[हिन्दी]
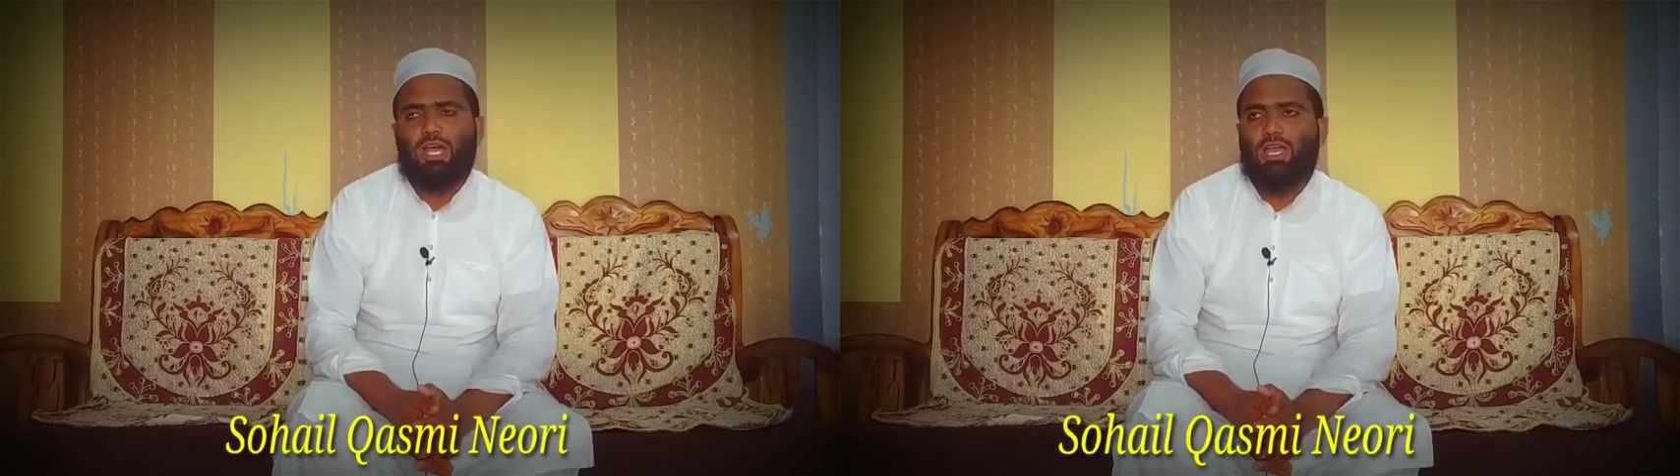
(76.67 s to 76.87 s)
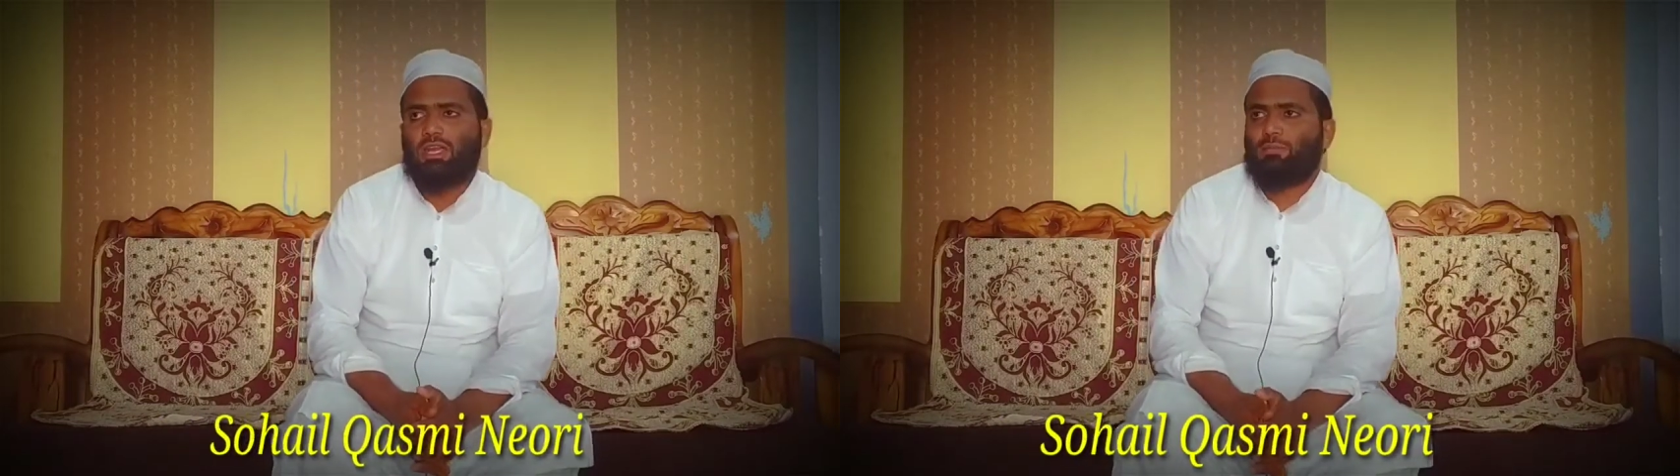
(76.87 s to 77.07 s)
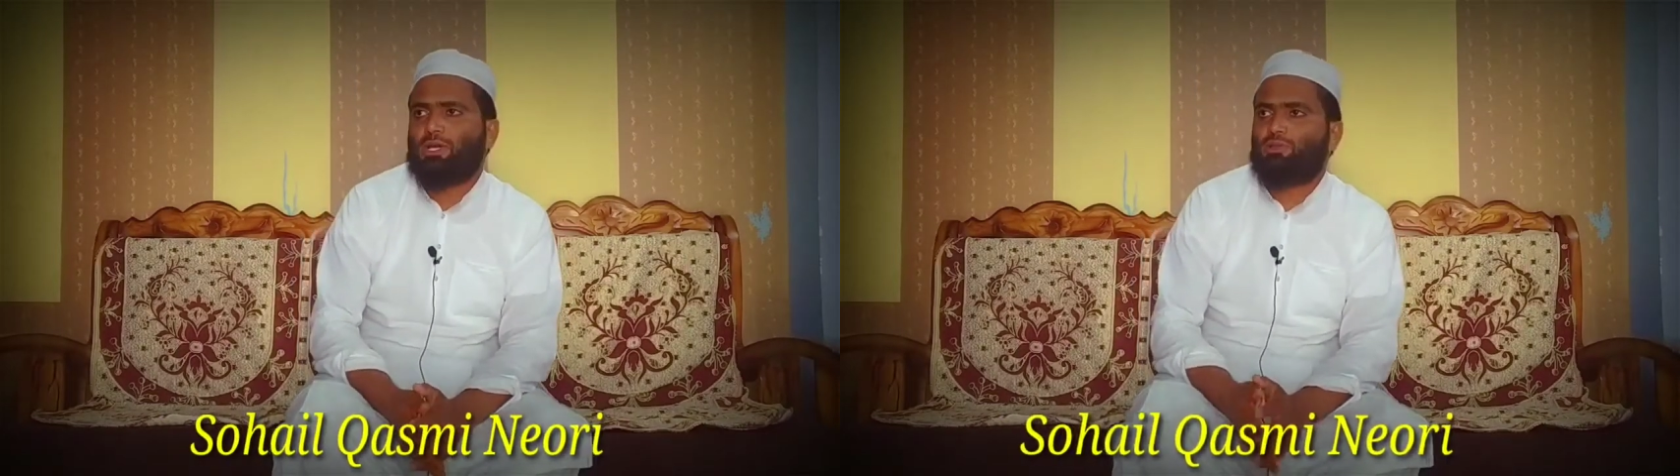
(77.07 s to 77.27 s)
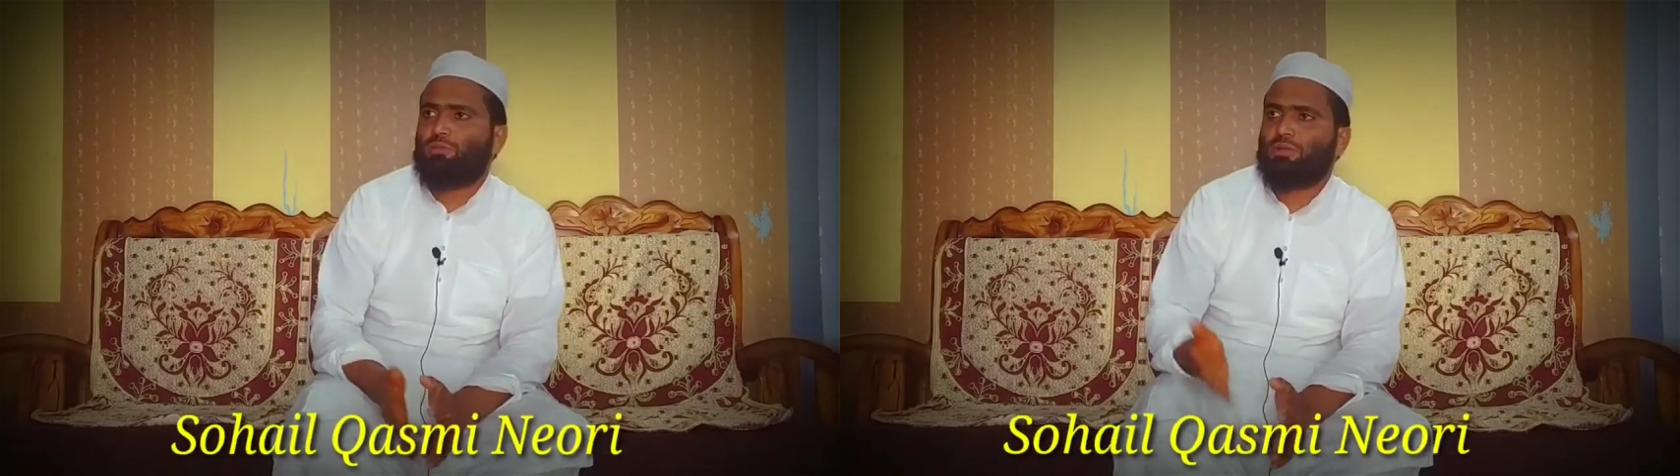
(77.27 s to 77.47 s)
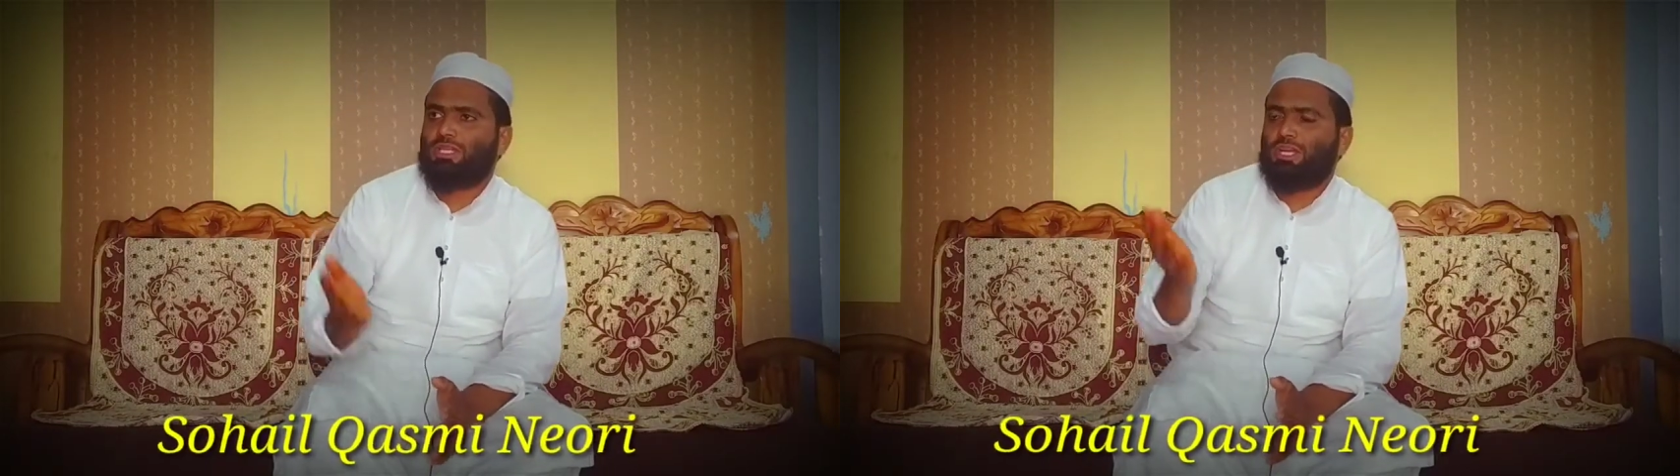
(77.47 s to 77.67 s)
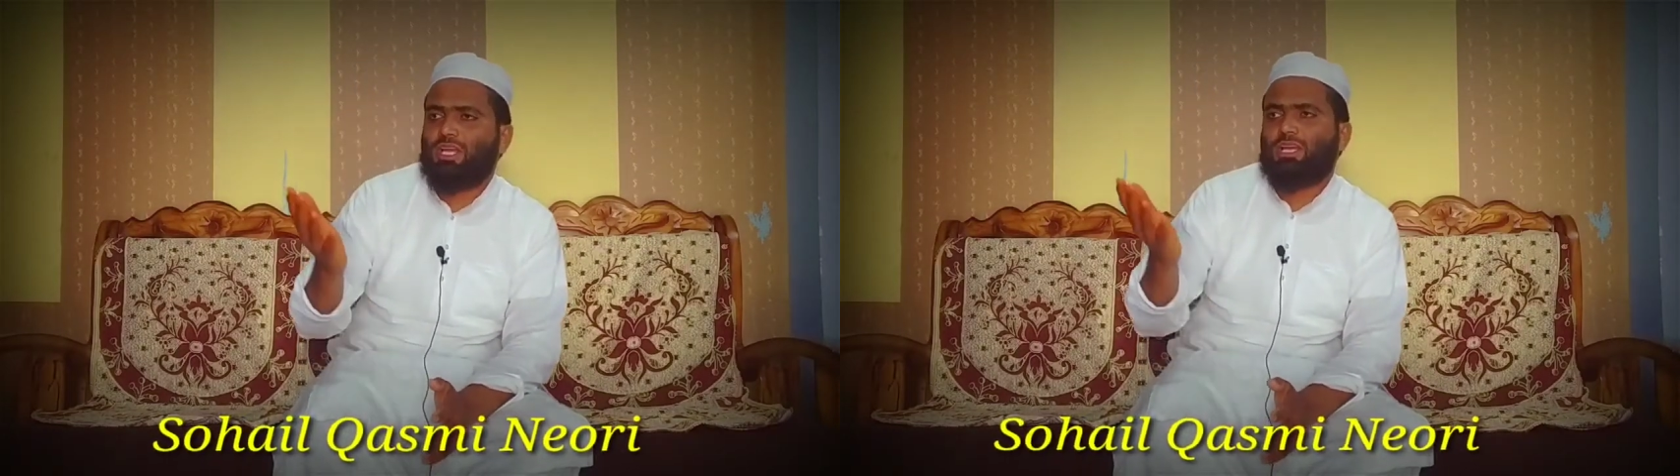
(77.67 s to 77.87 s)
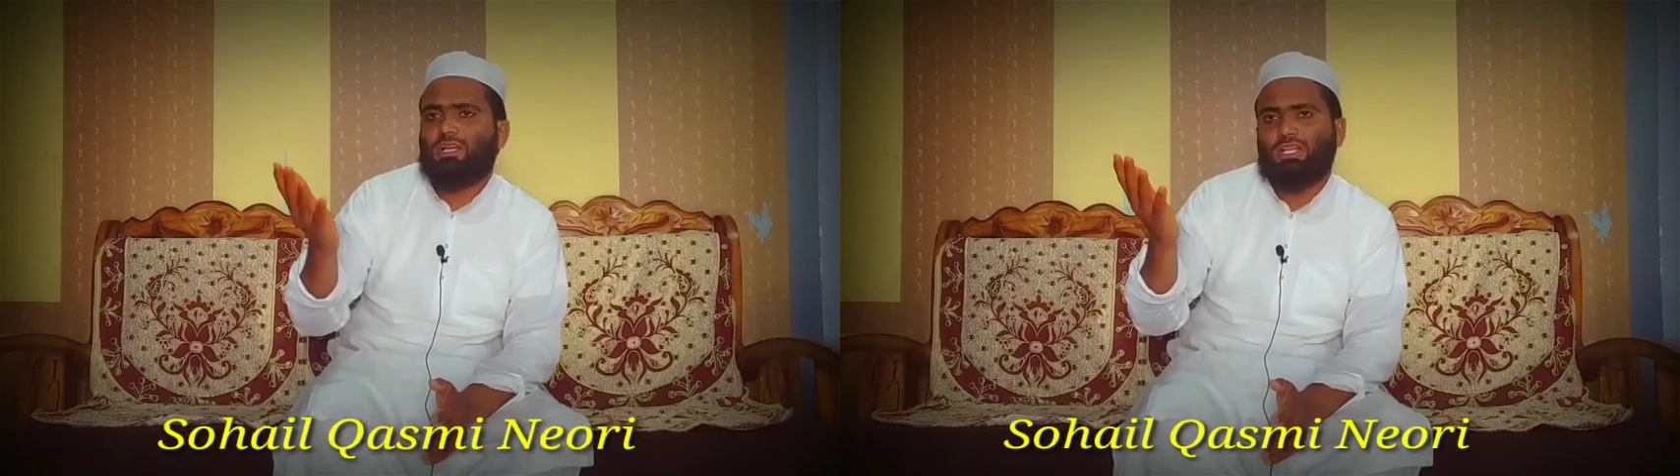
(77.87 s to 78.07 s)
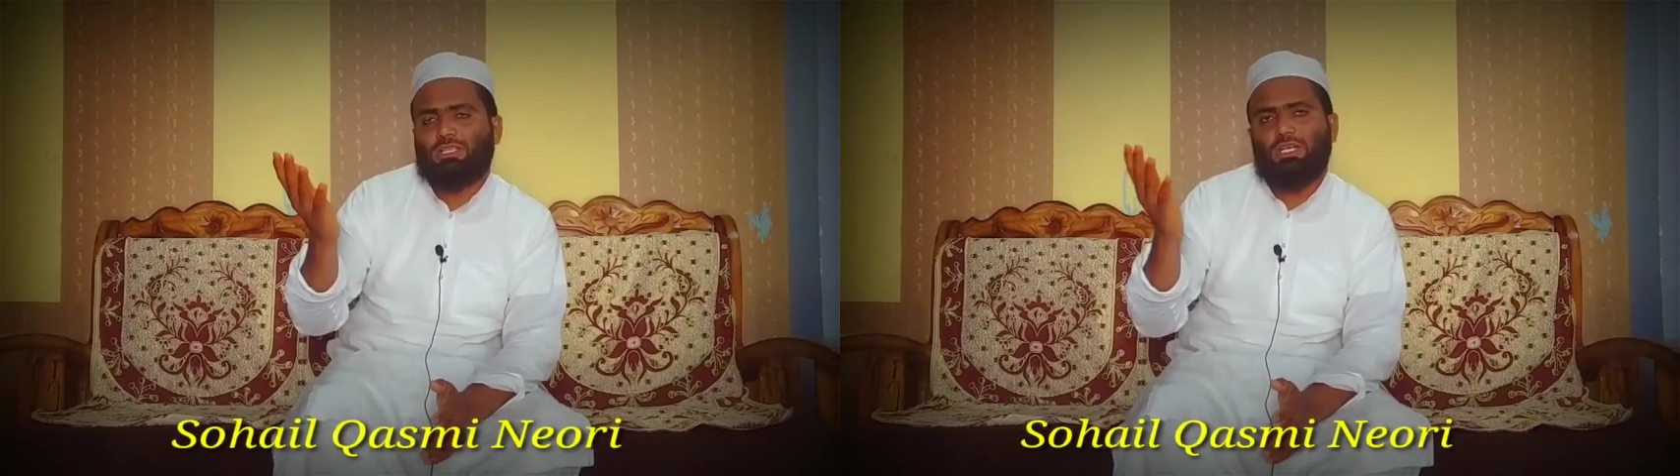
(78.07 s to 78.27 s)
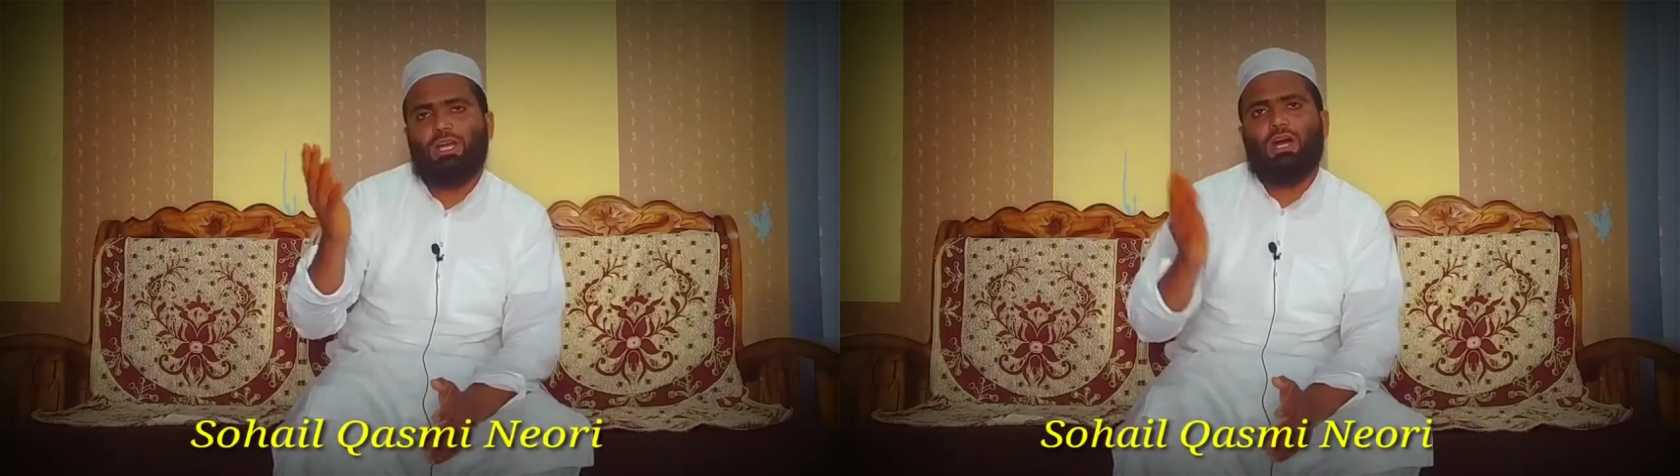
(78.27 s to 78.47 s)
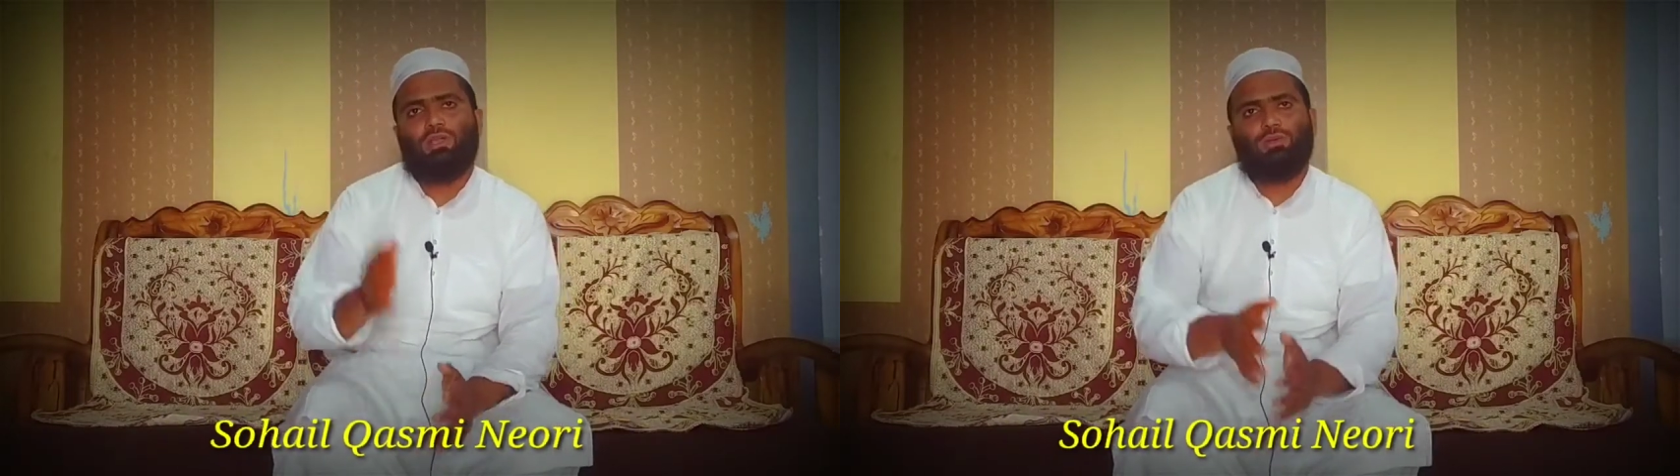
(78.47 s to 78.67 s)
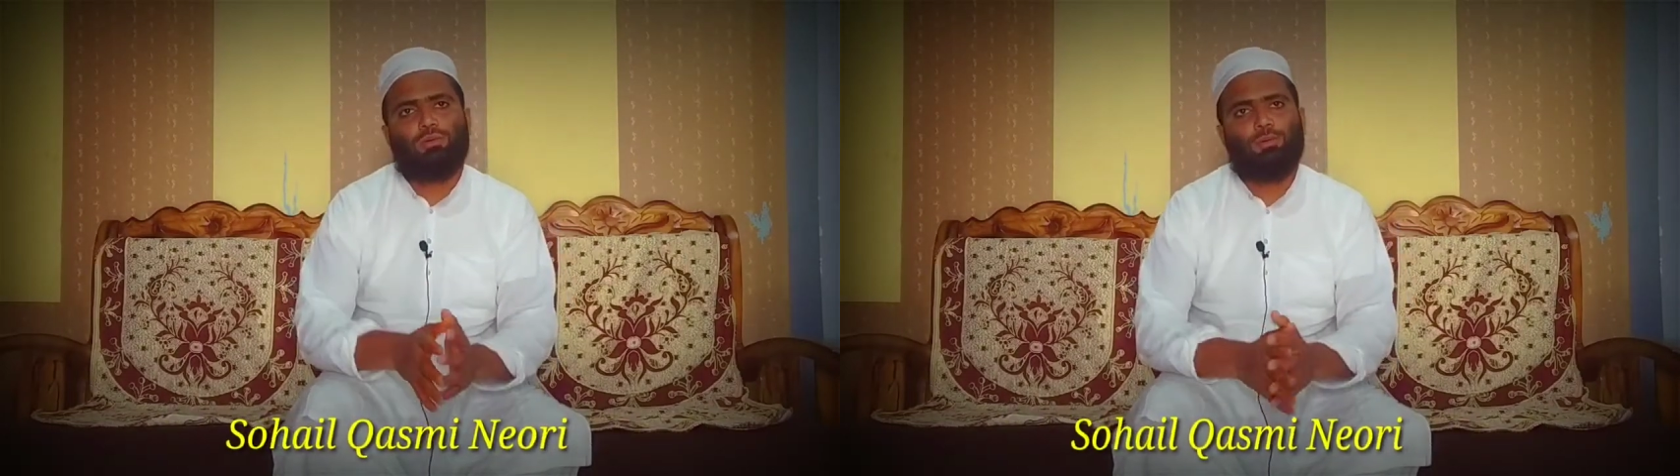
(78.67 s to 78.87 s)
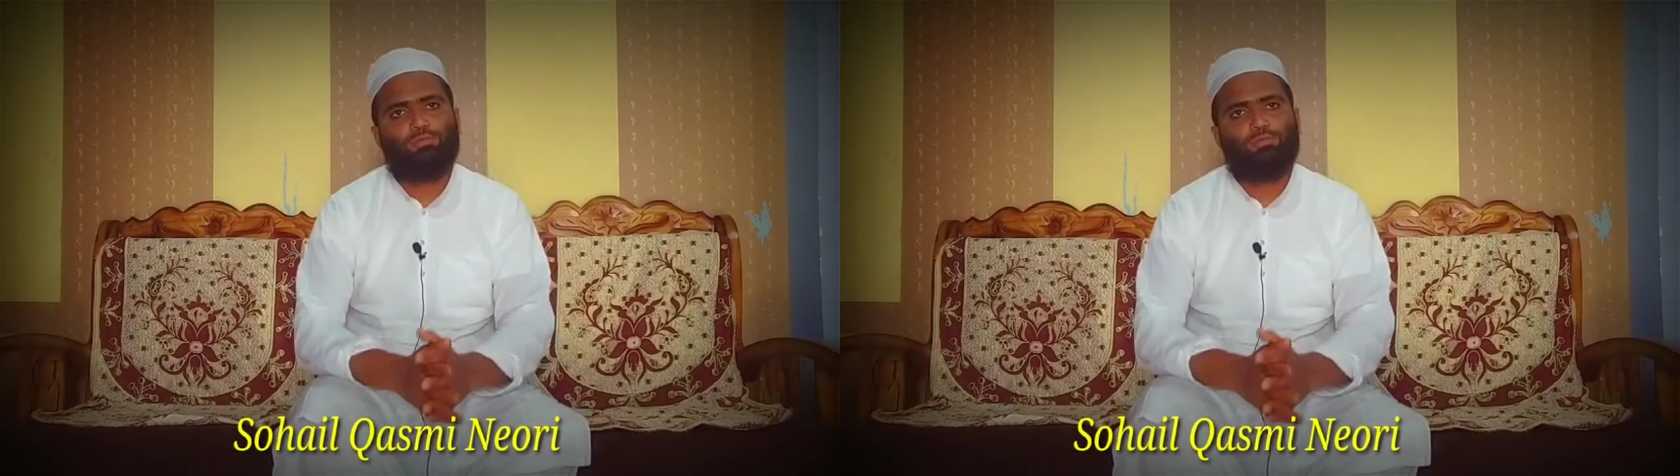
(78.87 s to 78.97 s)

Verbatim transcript: चाहिए मैं तुम्हें देने के लिए तैयार हूँ